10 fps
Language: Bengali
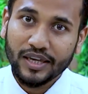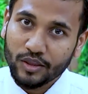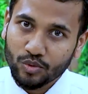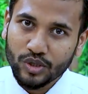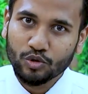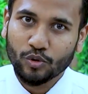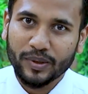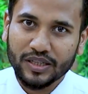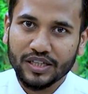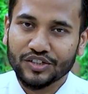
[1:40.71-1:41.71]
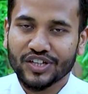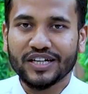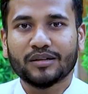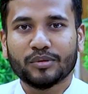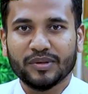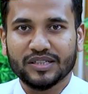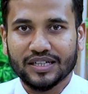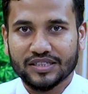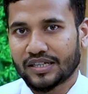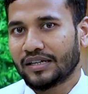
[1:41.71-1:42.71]
কিন্তু ইউরোপের দেশ এটা ভেবে
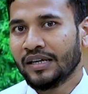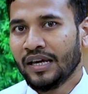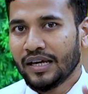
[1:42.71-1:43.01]
যাচ্ছেন